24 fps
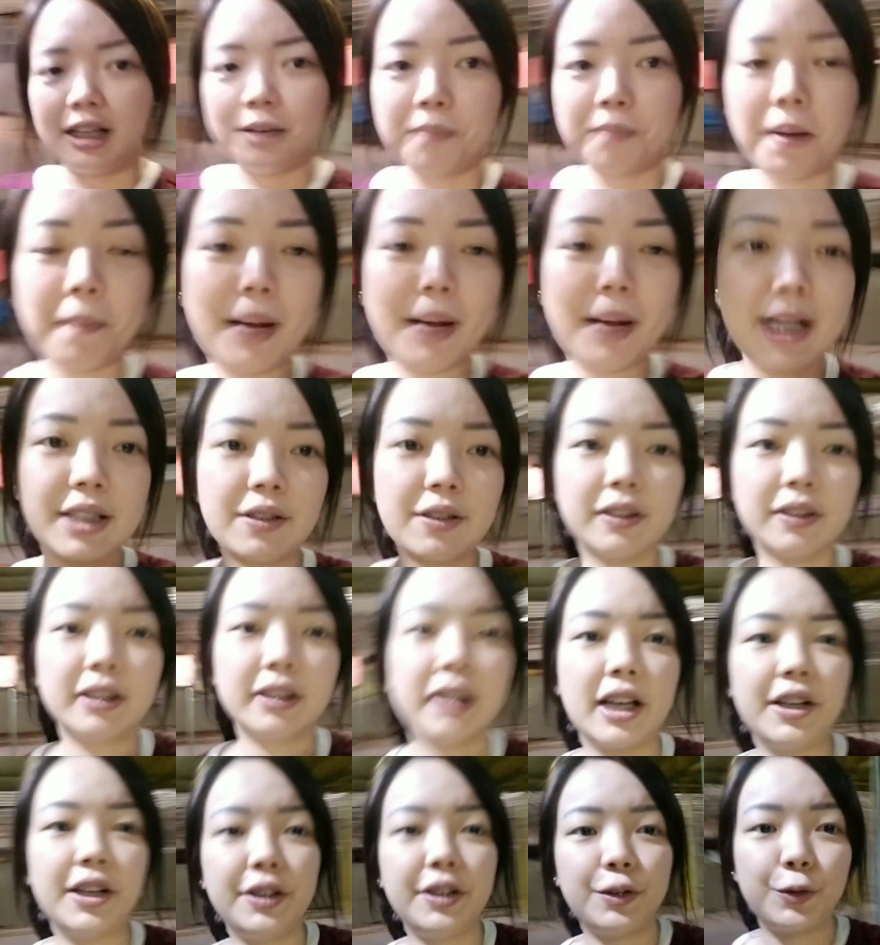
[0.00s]
Papasok na
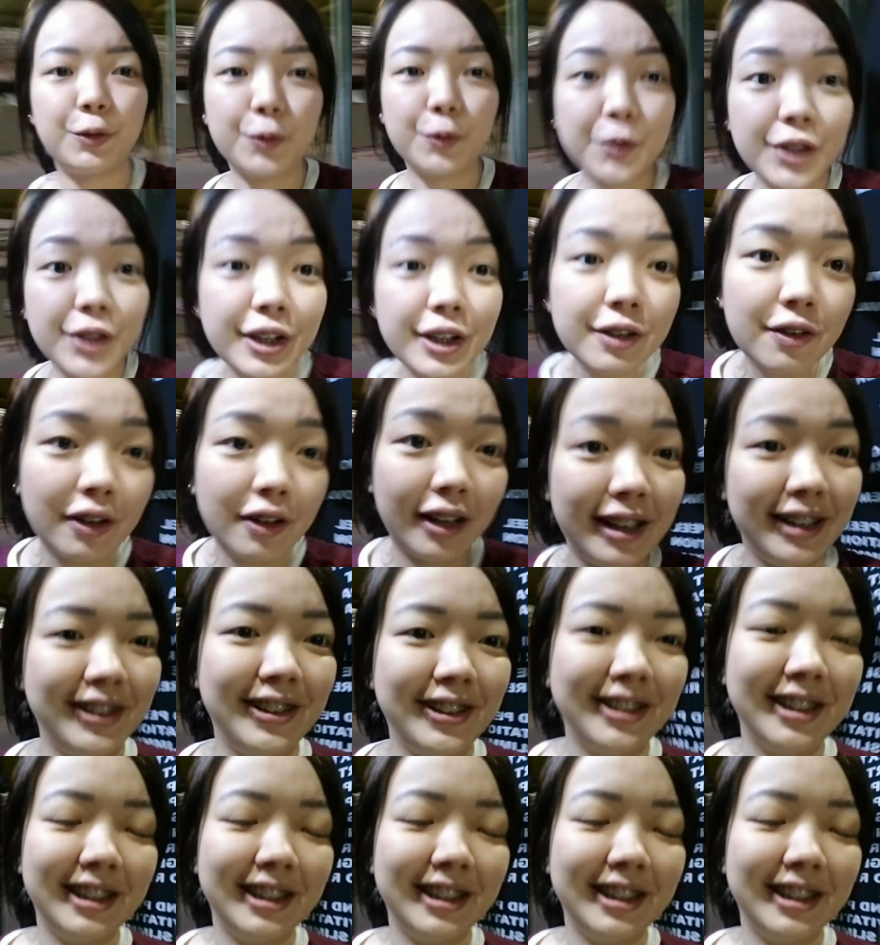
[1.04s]
tayo. Tutour ko kayo.